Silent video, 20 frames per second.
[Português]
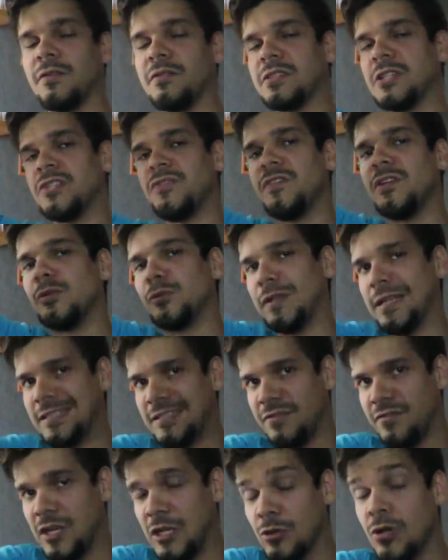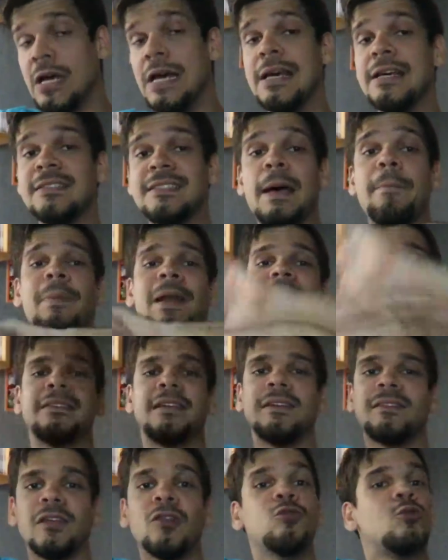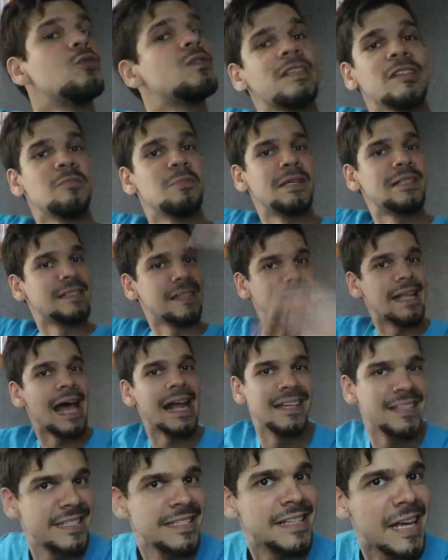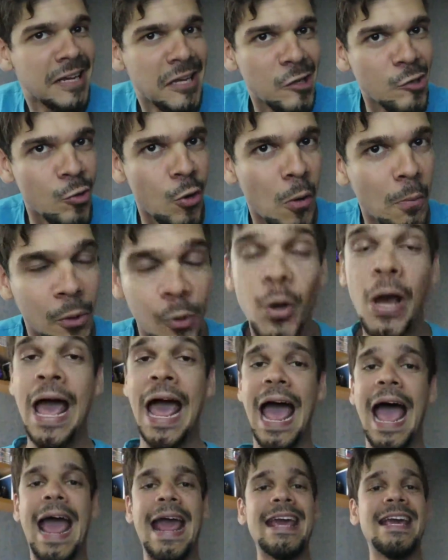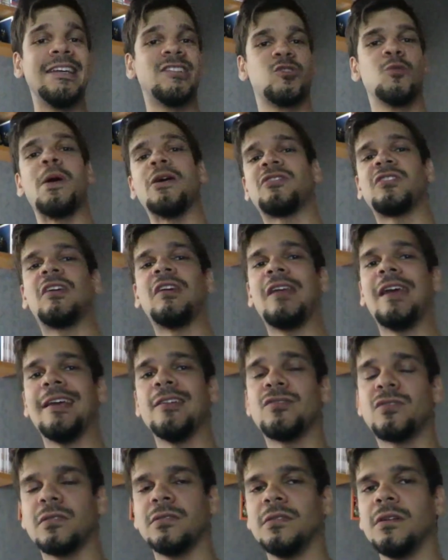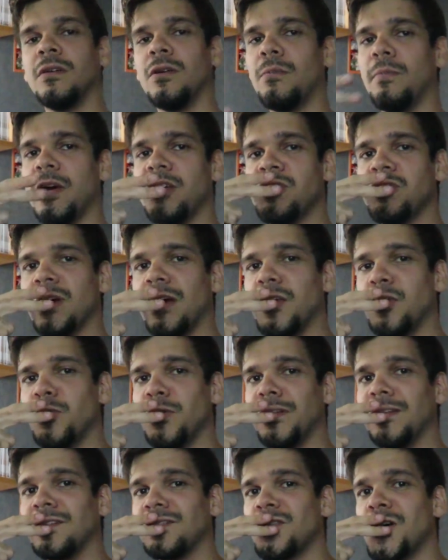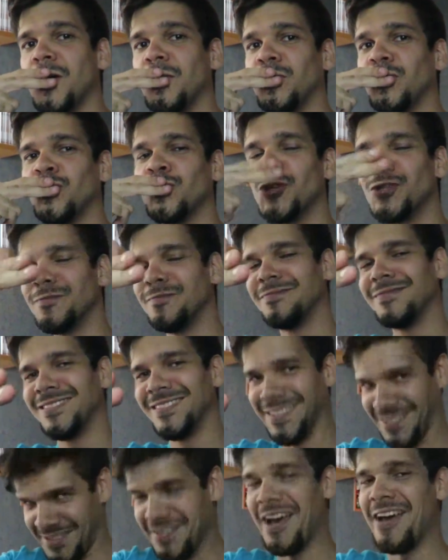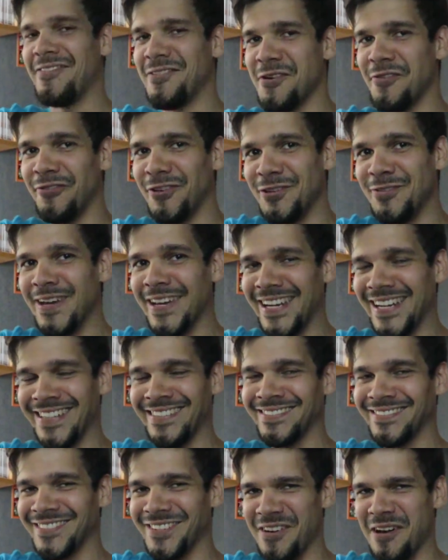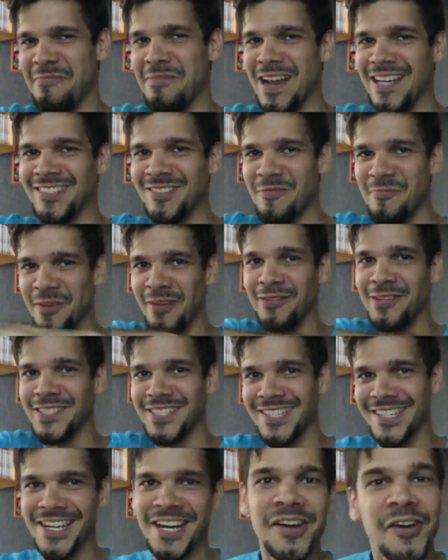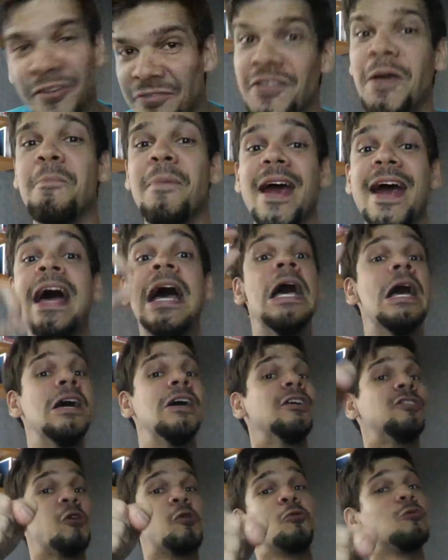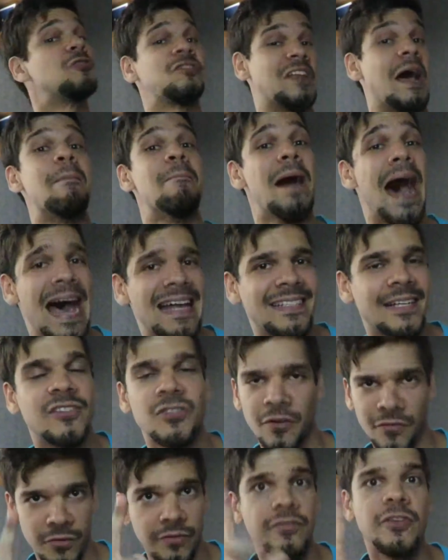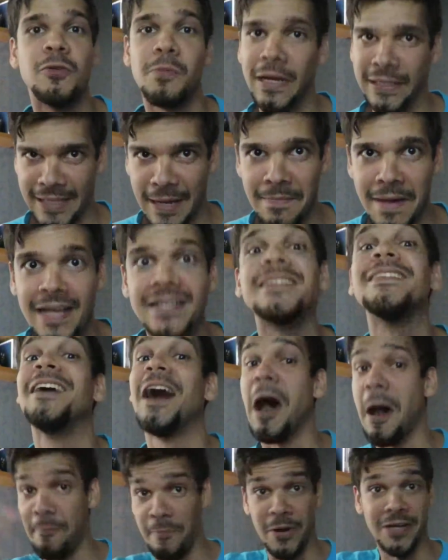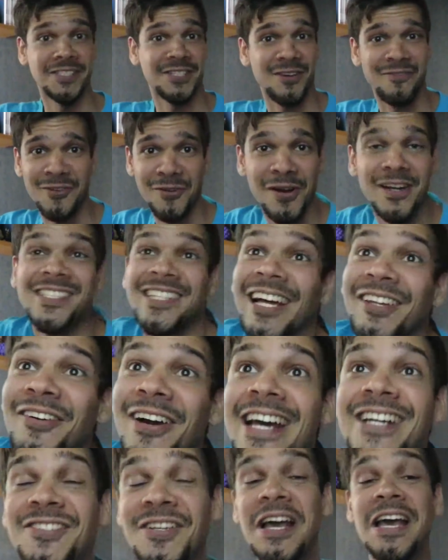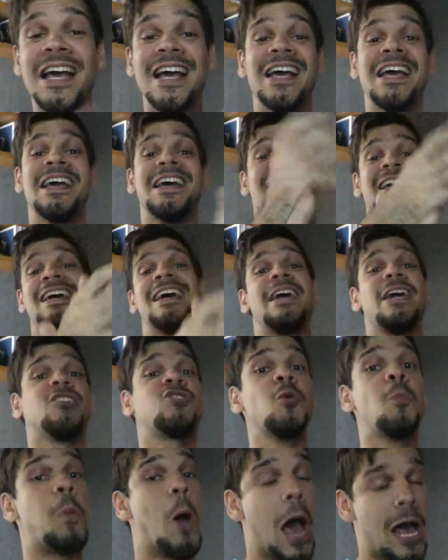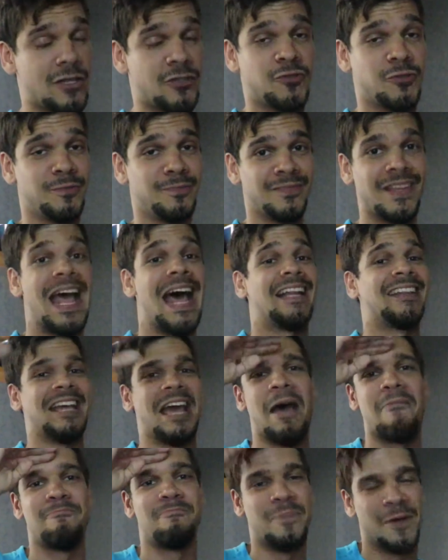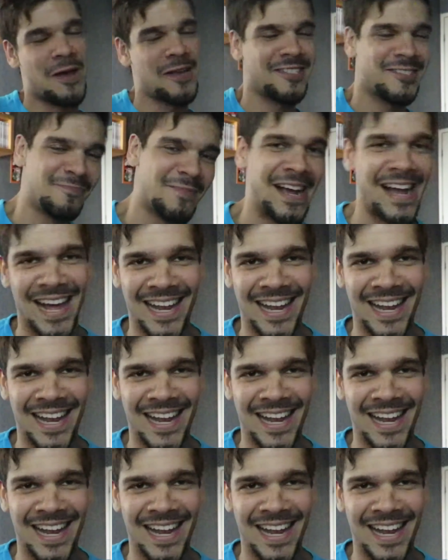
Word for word: que vocês viram nesse vídeo, está presente em todas as minhas análises aqui no Oblu. É isso, meus queridos. Um beijinho aí, Whindersson. Vai ver o vídeo aí. Um abração para você, Hug of the Bear. Teu curso tá massa, só vi um vídeo, mas tá massa, né? aposto que eu vou gostar do resto. Isso posto. Até a próxima,